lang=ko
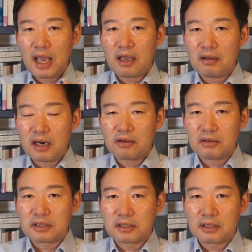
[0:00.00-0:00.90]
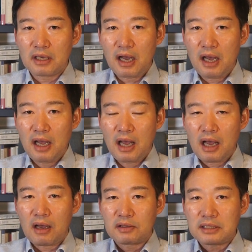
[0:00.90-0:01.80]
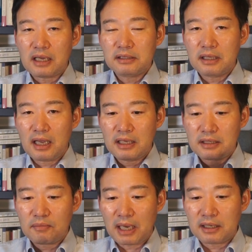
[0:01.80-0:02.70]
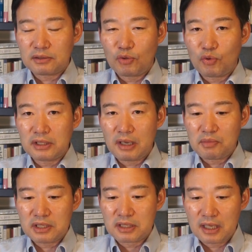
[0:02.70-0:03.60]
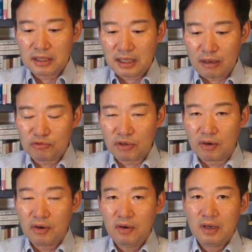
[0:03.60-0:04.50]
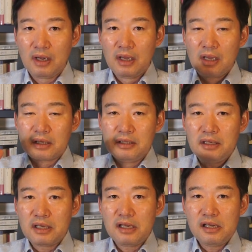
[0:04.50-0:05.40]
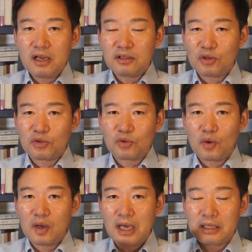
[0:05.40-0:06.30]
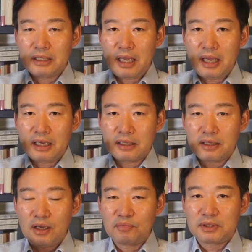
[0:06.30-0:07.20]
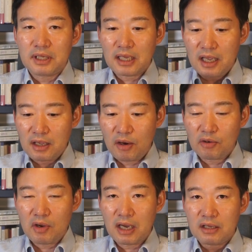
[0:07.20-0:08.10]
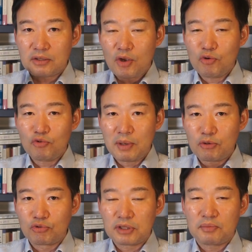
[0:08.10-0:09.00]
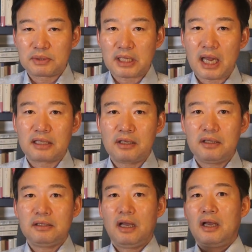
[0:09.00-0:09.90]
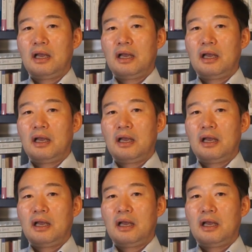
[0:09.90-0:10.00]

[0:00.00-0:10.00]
해결할 것인가 아, 상당히 이제 마라톤 회담이 진행되고요. 그 1년여 동안의 그 협상의 결과가 1994년